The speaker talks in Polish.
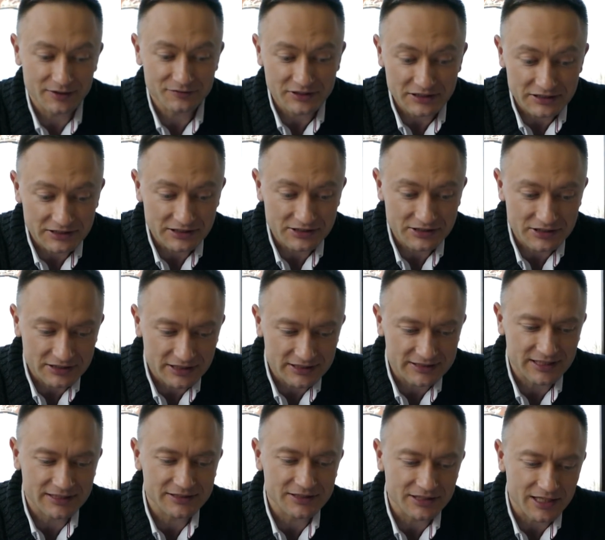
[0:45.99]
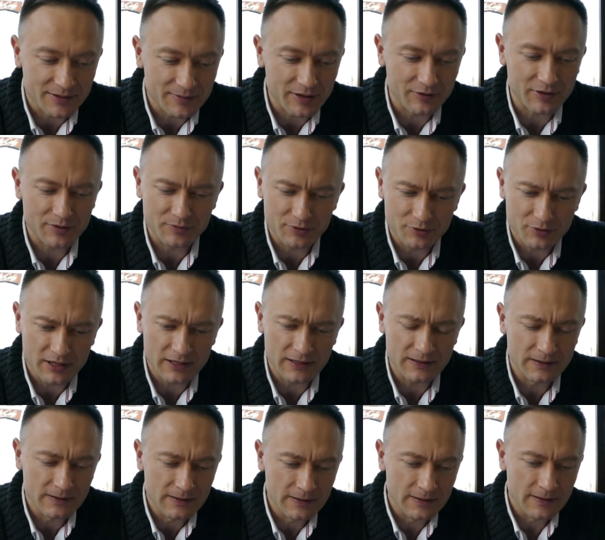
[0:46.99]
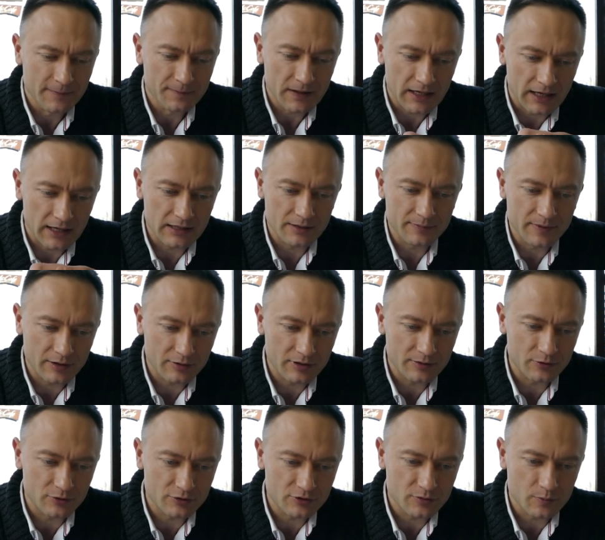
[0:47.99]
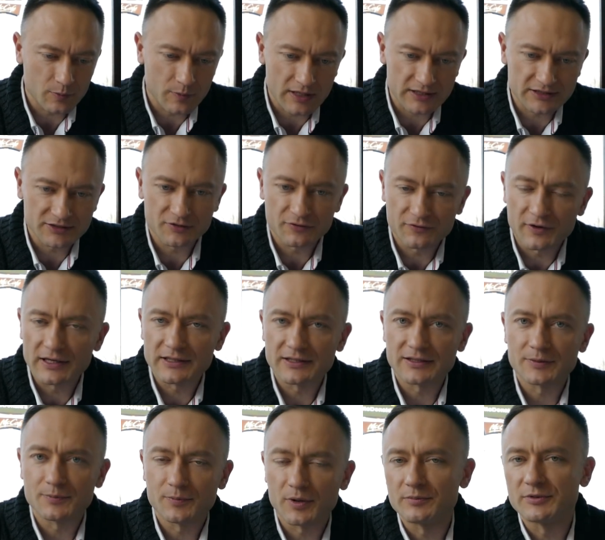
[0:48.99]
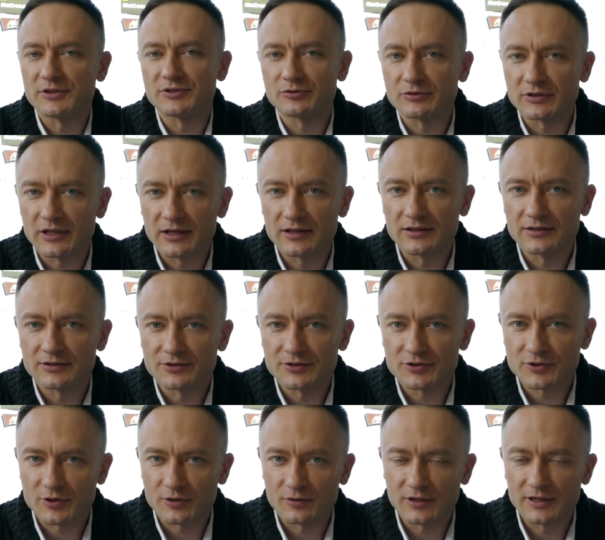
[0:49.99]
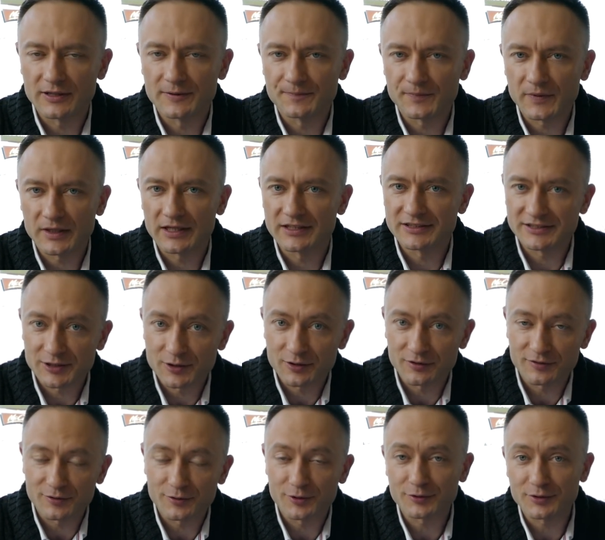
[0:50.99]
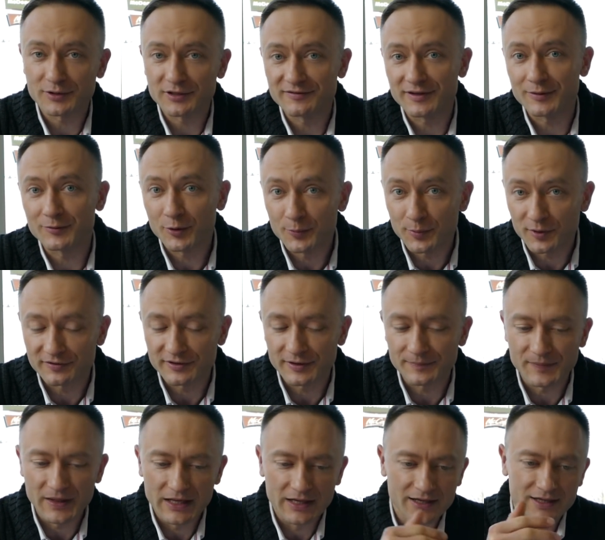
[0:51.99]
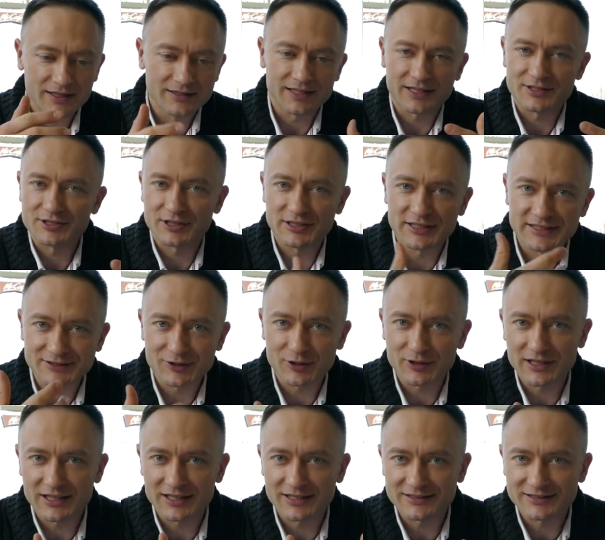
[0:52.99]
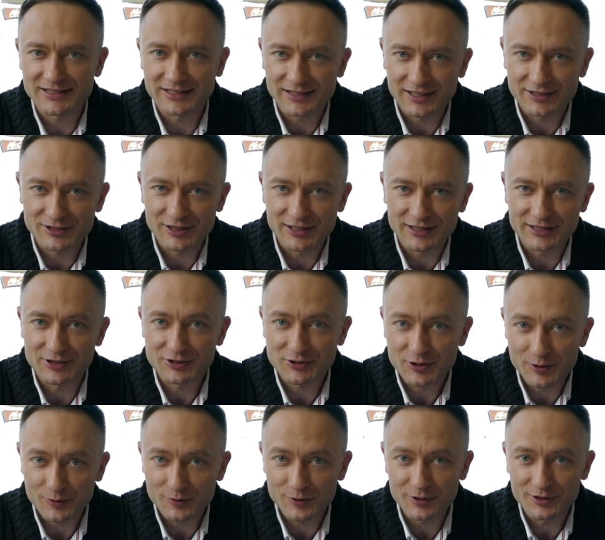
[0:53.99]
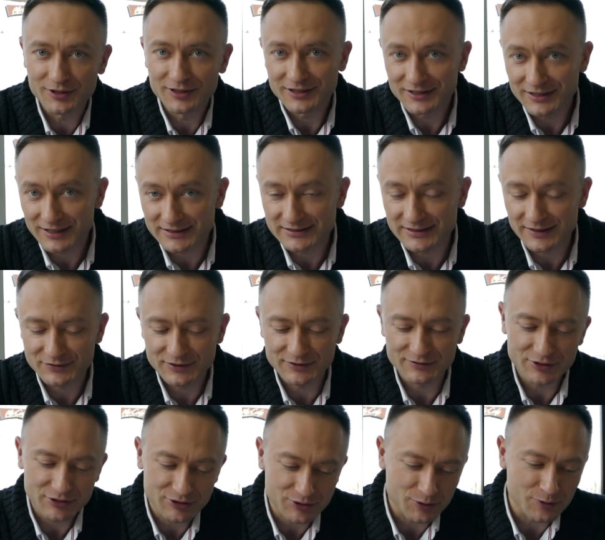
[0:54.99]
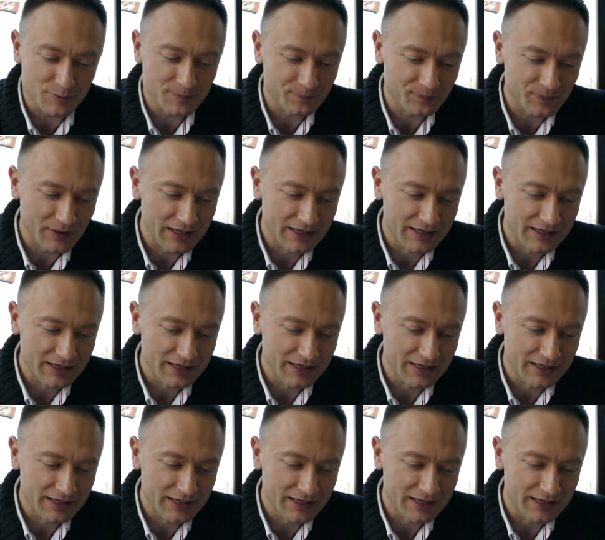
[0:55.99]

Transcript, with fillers: Wtedy jeszcze niestety nie miałem biura, ale miałem już bardzo fajny pomysł na szkołę językową, o którym Wam opowiem. Także historia zatacza jakieś koło, jak zawsze w życiu.